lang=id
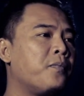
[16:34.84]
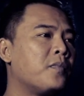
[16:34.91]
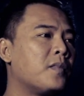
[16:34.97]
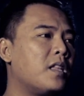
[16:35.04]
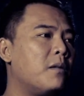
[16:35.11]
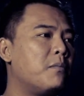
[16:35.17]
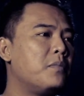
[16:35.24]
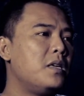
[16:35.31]

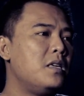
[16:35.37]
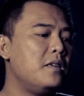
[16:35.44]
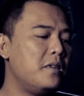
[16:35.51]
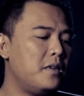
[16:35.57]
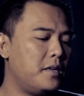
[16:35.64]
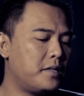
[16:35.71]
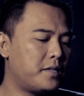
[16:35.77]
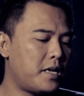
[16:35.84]

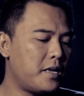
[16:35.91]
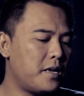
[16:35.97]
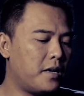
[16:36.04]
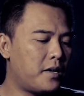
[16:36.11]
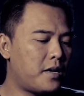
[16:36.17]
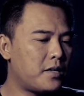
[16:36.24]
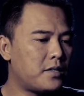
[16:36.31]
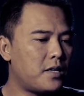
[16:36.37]
Tapi saya
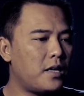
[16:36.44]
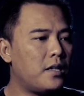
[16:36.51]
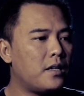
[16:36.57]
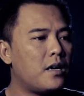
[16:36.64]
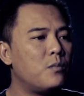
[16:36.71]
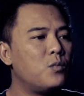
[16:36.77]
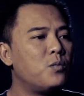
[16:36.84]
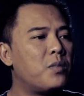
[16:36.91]
ngerasain
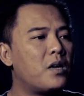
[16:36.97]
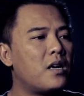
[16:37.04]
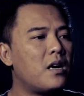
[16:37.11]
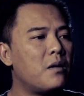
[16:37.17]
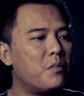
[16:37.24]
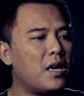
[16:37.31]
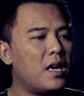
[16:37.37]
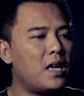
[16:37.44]
kamu pernah
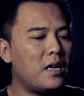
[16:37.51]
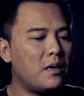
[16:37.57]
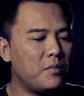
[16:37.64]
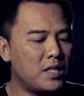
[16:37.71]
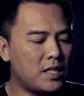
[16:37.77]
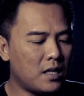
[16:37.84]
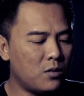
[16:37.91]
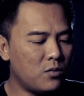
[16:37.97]
mengalami
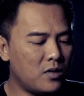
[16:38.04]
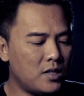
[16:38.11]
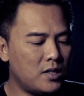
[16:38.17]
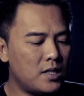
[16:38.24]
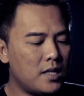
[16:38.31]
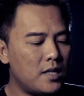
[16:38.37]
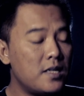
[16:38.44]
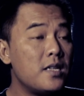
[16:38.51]
satu
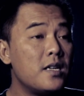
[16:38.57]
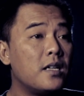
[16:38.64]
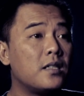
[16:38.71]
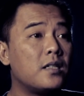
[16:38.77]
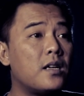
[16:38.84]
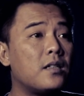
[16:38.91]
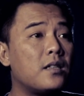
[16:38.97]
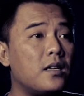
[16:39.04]
kejadian
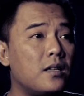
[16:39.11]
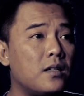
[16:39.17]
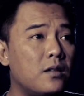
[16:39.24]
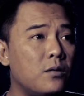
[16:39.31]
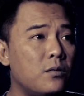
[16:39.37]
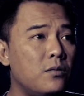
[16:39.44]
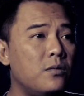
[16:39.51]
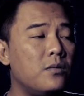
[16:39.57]

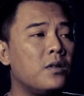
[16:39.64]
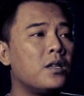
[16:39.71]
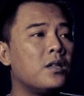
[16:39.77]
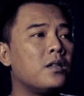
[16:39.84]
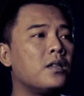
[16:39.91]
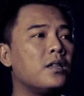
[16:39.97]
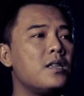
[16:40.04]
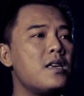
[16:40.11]
tertentu
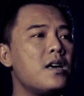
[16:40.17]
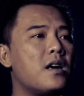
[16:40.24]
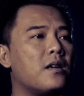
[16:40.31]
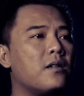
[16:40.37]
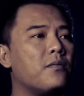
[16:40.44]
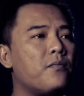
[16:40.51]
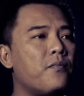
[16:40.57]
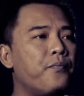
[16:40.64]

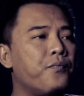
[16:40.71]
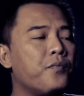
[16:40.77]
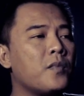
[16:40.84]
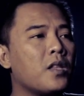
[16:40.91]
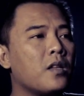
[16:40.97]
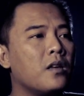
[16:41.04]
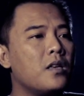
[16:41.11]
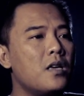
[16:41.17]
yang
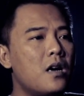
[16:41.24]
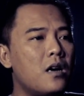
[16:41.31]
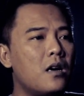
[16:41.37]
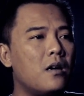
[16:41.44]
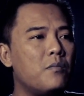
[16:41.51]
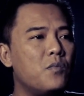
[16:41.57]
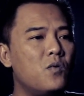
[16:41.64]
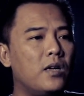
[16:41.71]

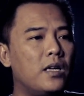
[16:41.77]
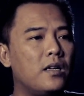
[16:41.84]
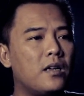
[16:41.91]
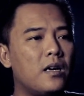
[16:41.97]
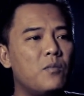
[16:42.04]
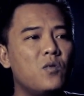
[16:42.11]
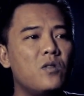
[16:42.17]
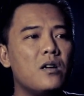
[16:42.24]
ya mungkin
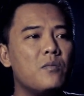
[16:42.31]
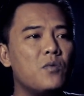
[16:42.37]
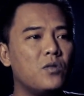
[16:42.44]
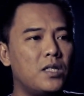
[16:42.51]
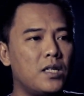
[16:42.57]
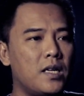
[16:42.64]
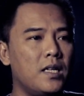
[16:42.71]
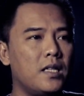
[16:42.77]
kamu nggak mau
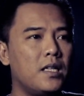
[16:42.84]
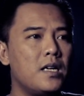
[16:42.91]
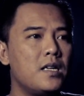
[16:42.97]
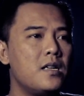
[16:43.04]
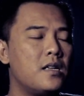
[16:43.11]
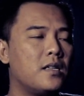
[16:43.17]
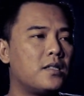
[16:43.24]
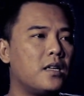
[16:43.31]
cerita
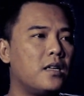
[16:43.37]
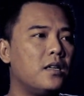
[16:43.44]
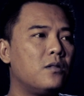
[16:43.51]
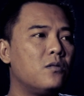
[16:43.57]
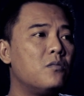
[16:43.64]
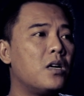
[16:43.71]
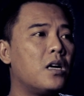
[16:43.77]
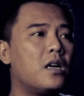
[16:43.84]
dan saya
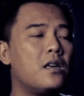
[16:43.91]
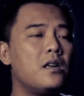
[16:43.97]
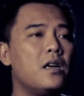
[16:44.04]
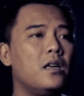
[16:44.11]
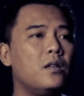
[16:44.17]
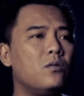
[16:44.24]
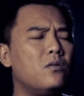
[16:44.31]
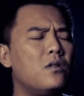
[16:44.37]
itu
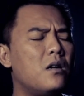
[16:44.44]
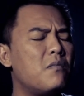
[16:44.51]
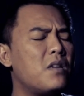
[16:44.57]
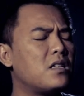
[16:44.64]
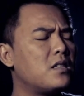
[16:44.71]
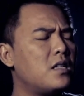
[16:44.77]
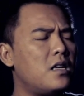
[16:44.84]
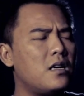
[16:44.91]
menghargai itu. Nggak
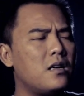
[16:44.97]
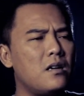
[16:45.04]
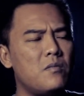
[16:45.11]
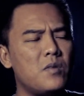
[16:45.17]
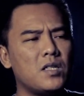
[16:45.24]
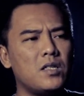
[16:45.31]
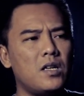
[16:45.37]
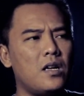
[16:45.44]
masalah, nggak
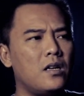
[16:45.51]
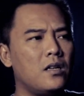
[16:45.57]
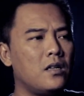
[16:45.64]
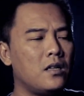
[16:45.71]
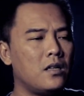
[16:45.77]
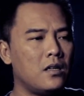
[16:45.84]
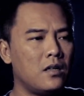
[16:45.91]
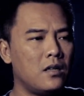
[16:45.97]
masalah.
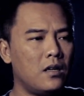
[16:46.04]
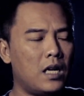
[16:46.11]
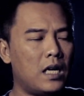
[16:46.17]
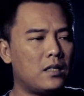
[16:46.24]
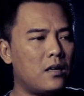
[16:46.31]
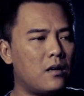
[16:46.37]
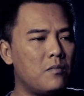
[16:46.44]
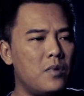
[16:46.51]

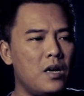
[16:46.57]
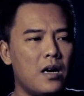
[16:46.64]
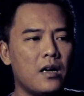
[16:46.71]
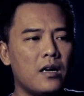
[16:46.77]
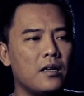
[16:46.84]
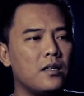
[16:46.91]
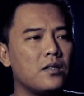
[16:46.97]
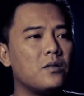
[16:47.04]
Latar
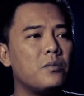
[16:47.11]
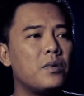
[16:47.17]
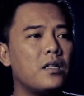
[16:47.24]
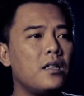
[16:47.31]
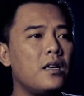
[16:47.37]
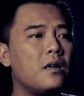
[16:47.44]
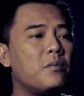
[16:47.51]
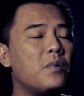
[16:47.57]
belakangnya
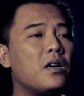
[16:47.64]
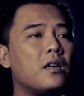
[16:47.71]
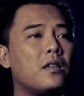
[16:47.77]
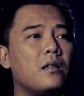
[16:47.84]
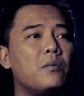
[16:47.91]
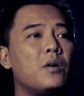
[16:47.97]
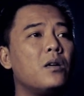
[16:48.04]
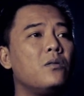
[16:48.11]
seperti apa
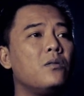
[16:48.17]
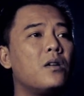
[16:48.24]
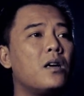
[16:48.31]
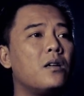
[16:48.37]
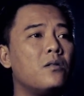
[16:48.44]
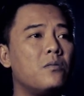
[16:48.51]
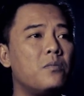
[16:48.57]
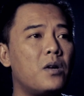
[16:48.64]
kata Pak
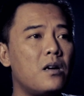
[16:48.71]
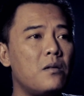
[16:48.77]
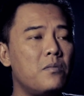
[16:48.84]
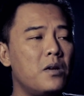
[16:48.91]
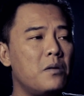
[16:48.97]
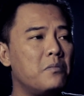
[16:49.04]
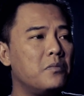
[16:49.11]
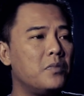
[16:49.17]
Lurah, no
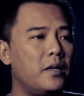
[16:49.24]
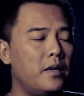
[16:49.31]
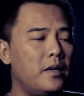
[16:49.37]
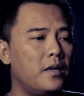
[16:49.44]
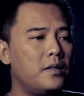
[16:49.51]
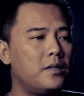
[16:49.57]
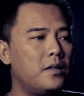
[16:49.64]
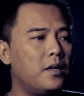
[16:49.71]
problem.
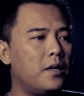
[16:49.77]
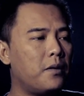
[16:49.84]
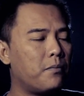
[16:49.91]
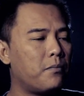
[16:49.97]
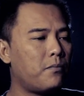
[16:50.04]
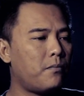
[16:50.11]
Gini aja deh.